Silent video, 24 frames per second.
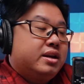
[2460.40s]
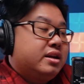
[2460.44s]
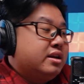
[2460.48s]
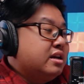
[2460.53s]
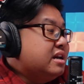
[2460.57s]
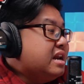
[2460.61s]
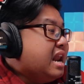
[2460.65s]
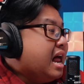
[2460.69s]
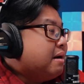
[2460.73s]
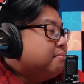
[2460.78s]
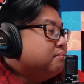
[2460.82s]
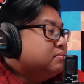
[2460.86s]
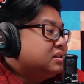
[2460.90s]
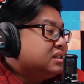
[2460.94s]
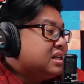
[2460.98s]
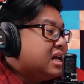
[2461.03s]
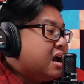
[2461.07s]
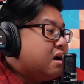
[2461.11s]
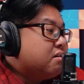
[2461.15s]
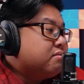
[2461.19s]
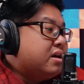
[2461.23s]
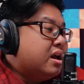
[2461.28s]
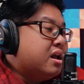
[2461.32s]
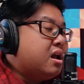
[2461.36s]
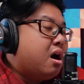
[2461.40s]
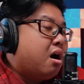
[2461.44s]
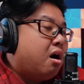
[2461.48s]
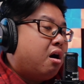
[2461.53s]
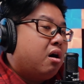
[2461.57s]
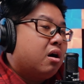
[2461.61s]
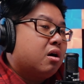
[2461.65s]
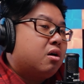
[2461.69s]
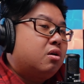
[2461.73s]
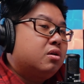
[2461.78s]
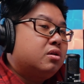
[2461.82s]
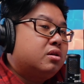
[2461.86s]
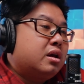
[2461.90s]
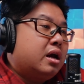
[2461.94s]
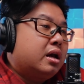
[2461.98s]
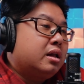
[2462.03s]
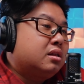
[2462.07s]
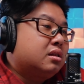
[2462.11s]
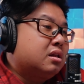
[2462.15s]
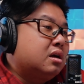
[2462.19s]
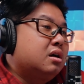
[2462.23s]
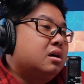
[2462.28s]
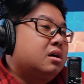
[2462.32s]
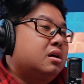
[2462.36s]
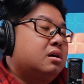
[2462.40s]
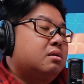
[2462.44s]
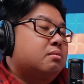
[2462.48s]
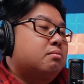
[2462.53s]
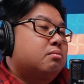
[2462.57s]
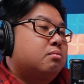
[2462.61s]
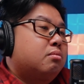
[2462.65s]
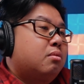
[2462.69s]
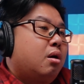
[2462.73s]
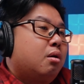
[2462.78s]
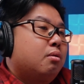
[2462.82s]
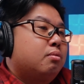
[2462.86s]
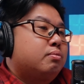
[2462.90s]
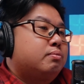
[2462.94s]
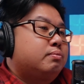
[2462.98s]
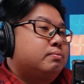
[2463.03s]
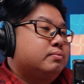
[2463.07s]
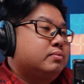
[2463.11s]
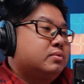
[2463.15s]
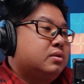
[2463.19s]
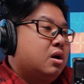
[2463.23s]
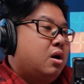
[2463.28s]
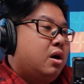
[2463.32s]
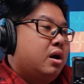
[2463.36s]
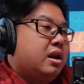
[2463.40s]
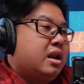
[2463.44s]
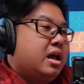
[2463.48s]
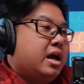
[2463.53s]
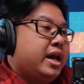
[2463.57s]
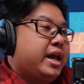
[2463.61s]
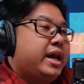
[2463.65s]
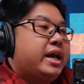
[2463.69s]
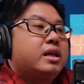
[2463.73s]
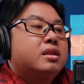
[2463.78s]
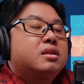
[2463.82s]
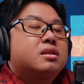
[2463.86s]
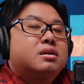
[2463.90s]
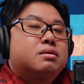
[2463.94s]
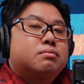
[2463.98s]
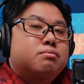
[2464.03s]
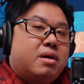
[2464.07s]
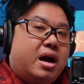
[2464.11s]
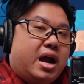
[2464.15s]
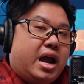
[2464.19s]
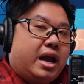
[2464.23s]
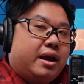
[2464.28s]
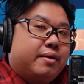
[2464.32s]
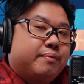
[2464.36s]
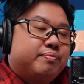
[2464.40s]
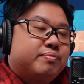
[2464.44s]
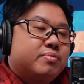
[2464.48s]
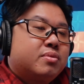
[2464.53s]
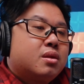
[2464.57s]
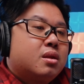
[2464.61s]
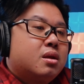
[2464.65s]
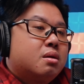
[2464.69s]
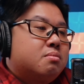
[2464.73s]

vậy làm sao để họ có thể từ một gọi là hiện tượng mạng